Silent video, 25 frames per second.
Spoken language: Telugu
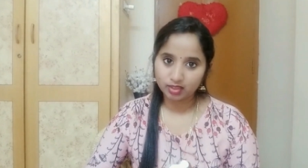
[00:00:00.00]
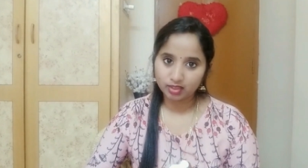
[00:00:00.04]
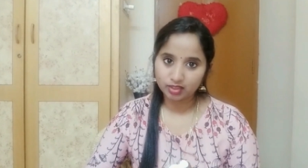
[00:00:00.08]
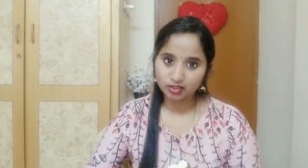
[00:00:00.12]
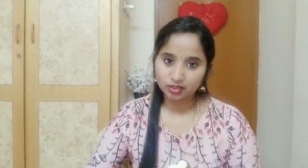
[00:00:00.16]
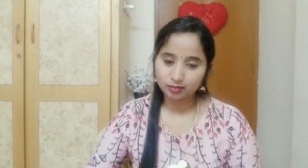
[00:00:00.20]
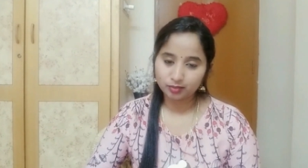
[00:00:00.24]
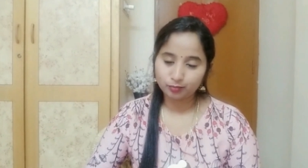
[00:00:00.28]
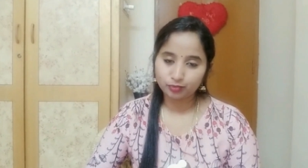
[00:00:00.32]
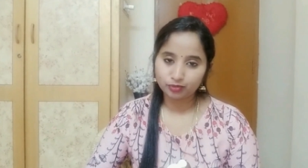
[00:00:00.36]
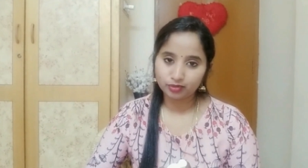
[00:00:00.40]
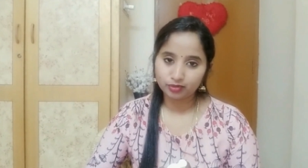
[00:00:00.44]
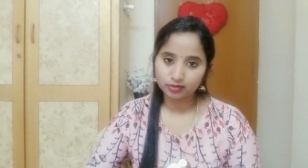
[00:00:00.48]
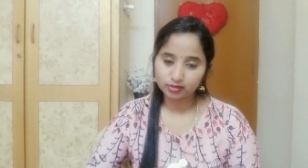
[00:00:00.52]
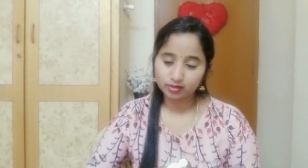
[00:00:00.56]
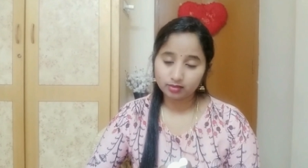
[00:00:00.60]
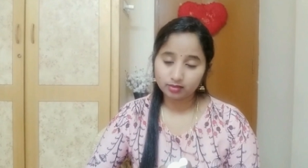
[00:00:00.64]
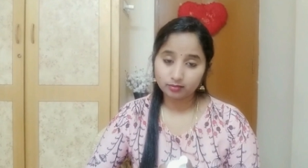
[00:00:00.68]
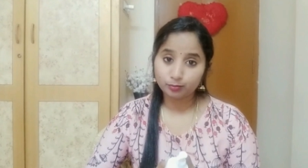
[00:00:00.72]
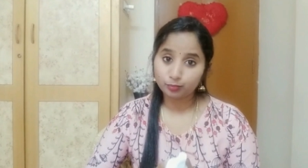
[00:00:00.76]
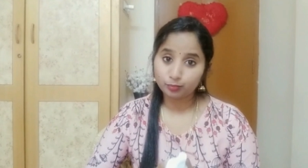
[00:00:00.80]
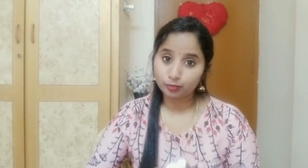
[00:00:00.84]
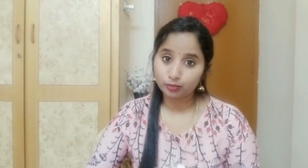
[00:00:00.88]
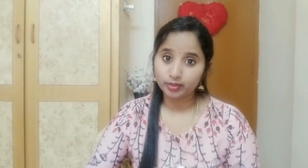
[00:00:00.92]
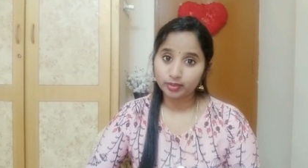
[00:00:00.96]
మంచి
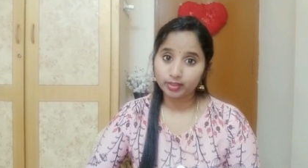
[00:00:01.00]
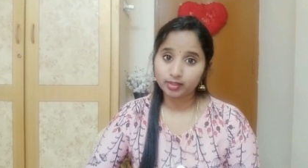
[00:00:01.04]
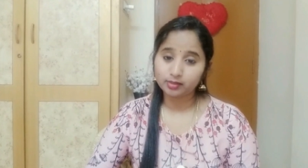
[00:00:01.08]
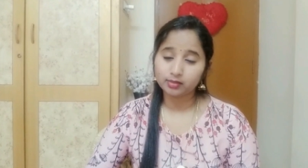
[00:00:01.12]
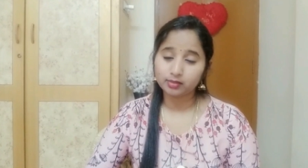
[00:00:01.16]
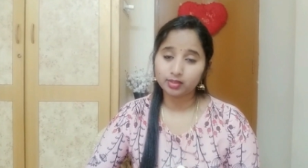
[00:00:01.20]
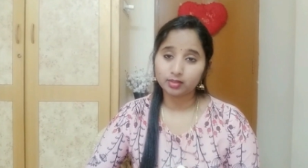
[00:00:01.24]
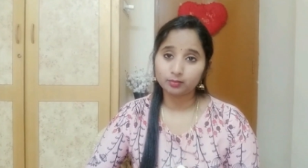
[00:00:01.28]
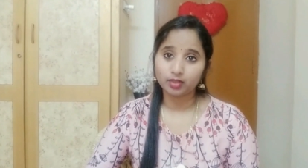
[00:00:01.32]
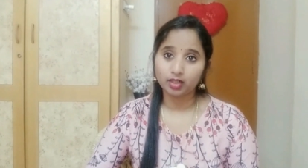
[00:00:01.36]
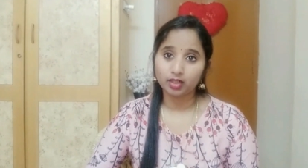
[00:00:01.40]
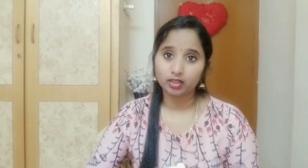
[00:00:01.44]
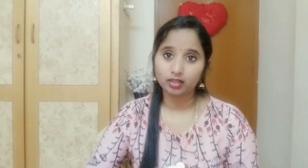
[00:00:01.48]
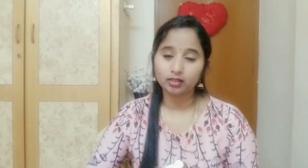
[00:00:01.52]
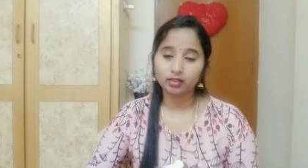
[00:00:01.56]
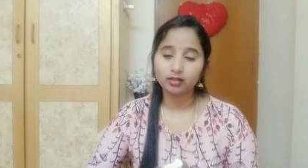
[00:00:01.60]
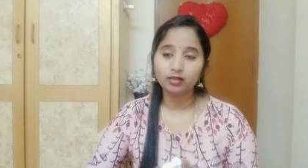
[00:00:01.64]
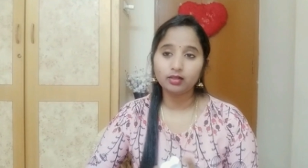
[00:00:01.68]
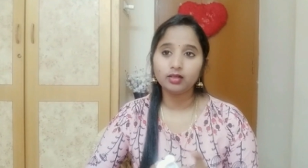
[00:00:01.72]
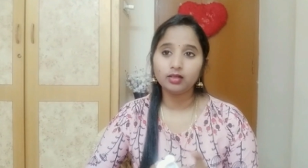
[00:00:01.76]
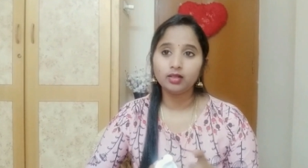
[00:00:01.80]
ప్రొడక్ట్స్ అనమాట